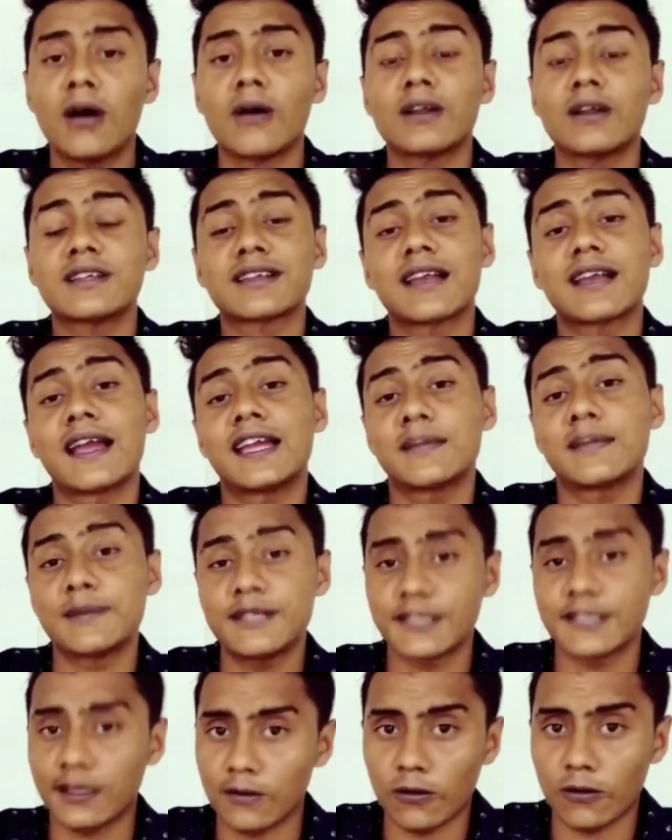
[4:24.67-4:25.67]
और इसका एक
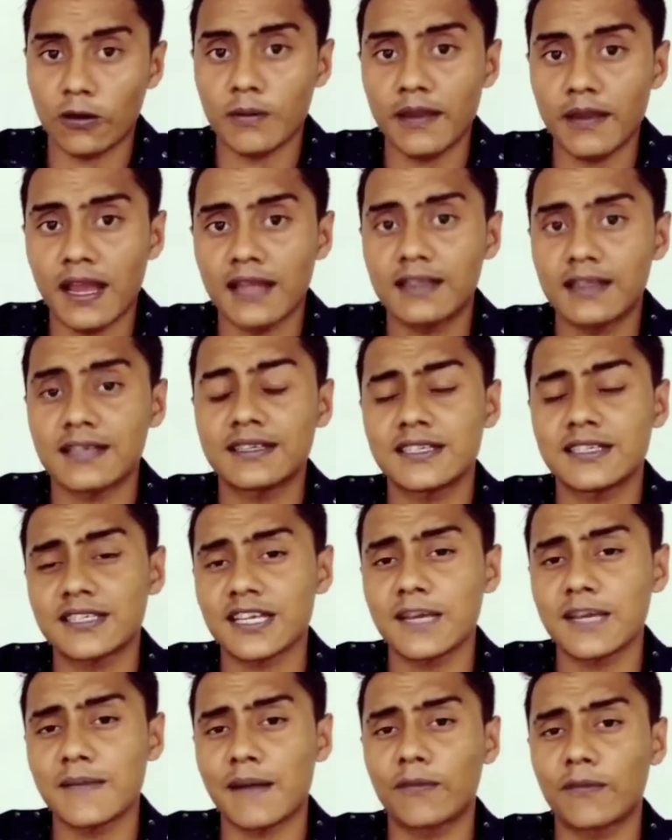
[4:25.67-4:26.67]
फीचर और भी आया था
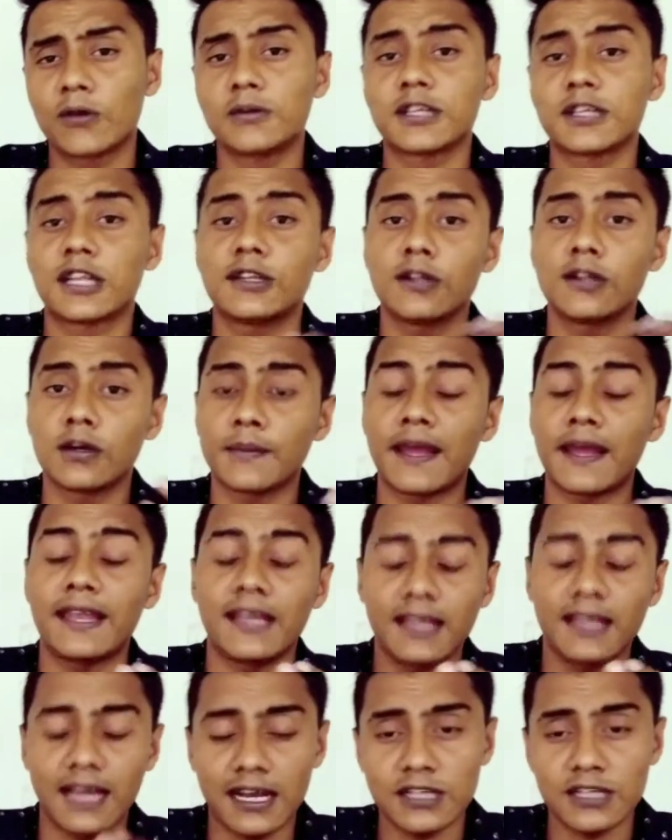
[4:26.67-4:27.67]
जैसे कि मैं आपको बता दूँ
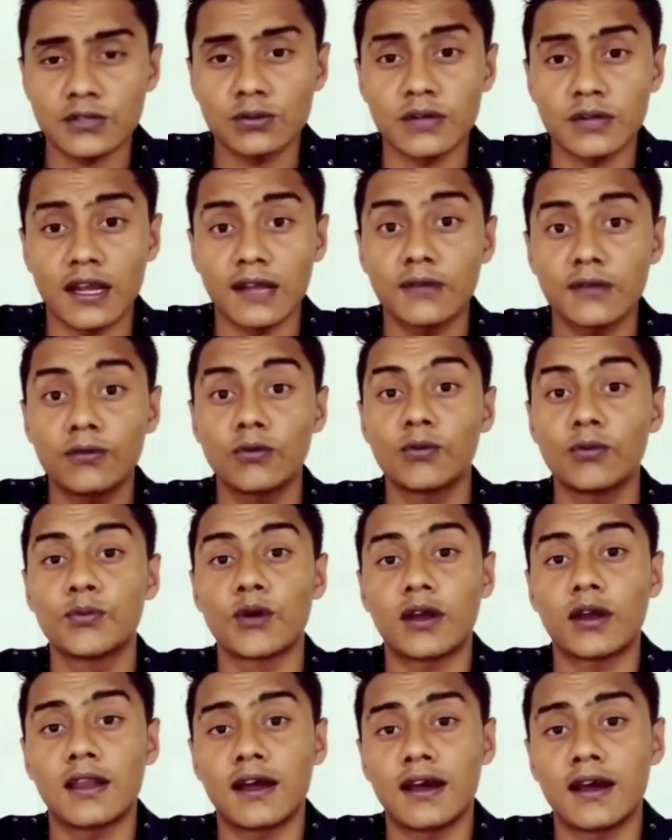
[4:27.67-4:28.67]
पहले आ चुका है ग्रुप
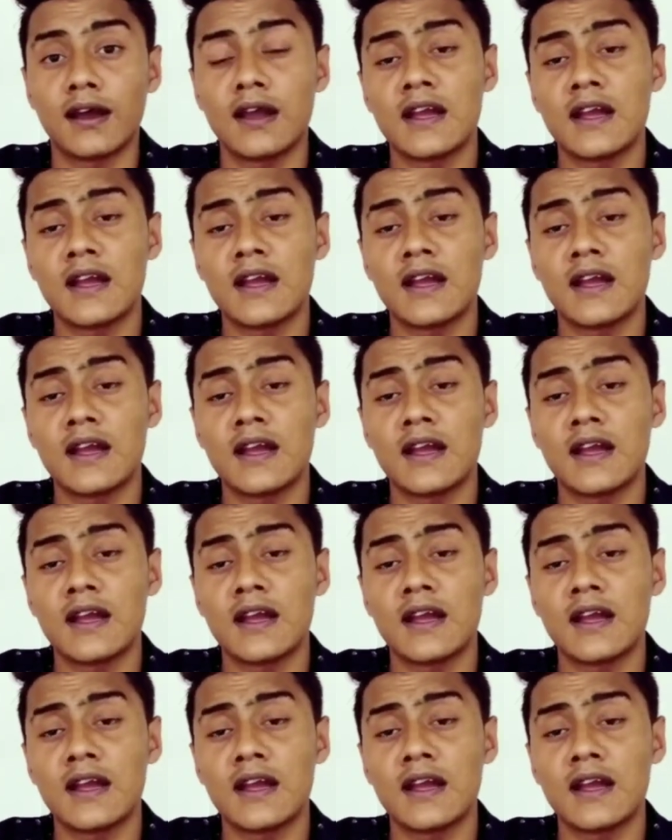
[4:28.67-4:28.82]
वाला